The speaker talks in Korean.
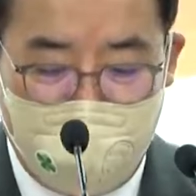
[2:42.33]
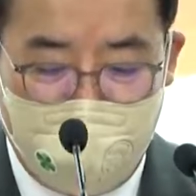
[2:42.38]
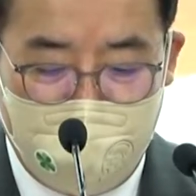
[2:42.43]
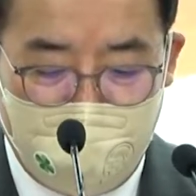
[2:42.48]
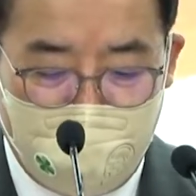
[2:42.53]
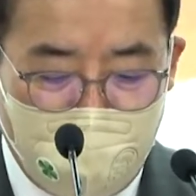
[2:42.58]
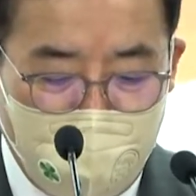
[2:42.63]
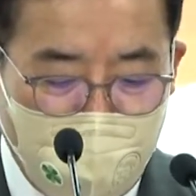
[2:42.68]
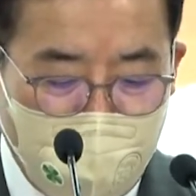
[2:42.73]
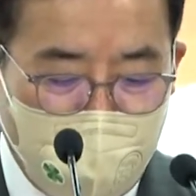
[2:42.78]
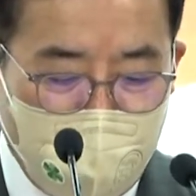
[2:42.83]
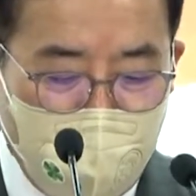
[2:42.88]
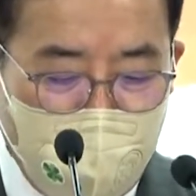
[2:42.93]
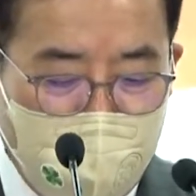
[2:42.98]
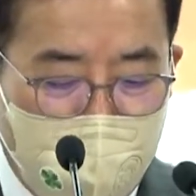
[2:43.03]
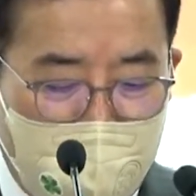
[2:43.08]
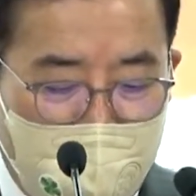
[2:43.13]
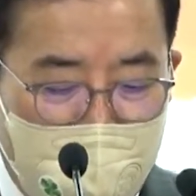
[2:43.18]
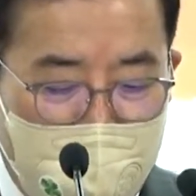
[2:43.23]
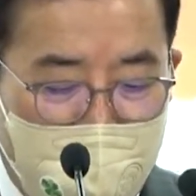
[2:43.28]
숙주
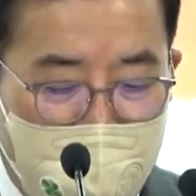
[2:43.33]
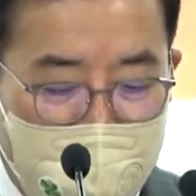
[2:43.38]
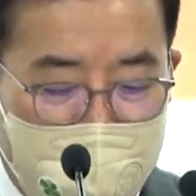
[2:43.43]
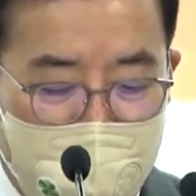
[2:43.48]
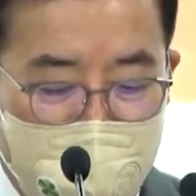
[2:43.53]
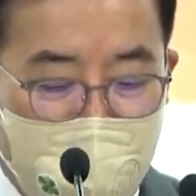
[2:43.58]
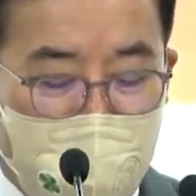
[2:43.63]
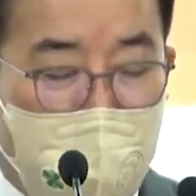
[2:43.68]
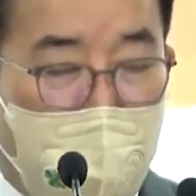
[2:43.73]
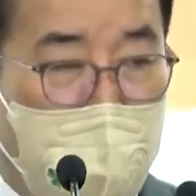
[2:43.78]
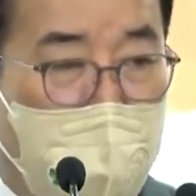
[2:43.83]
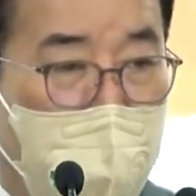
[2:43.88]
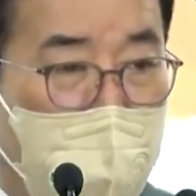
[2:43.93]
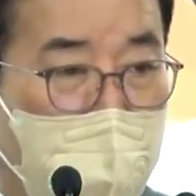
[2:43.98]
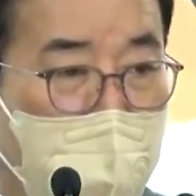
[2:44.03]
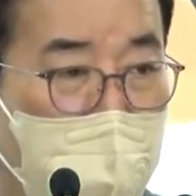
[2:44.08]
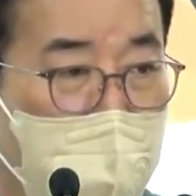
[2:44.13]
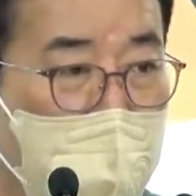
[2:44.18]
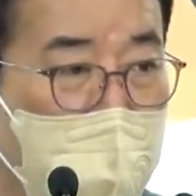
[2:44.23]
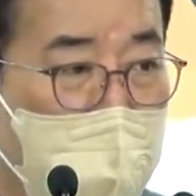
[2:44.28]
역할을 하지
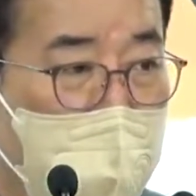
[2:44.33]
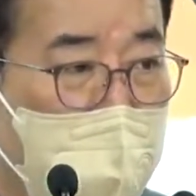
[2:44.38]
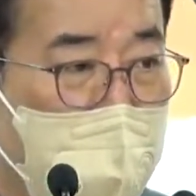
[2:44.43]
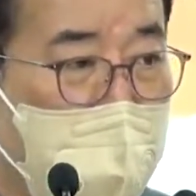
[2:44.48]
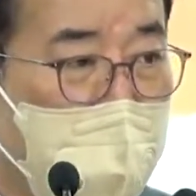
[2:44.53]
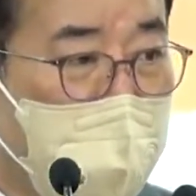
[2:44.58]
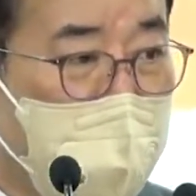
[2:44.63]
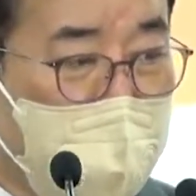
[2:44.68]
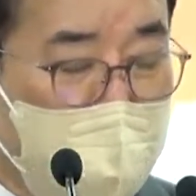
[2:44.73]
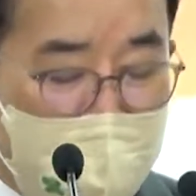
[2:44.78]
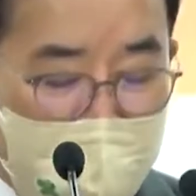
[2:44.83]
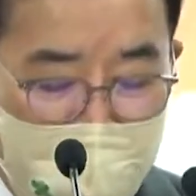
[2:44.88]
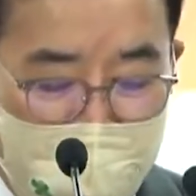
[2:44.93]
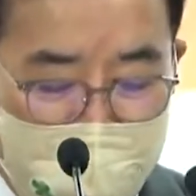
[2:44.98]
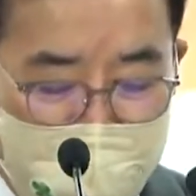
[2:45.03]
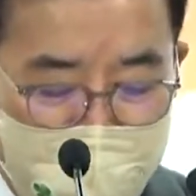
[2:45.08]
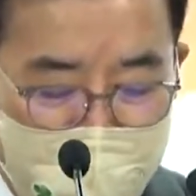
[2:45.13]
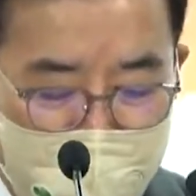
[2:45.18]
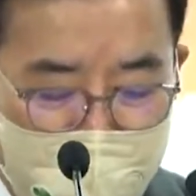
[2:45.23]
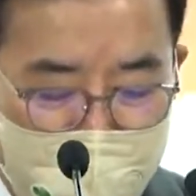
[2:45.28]
못하도록
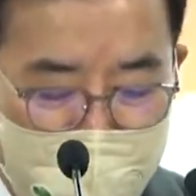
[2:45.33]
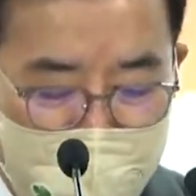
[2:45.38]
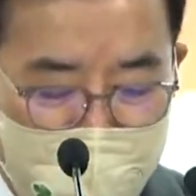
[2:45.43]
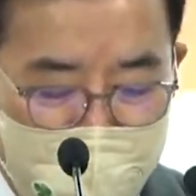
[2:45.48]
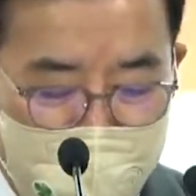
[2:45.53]
검증하겠습니다.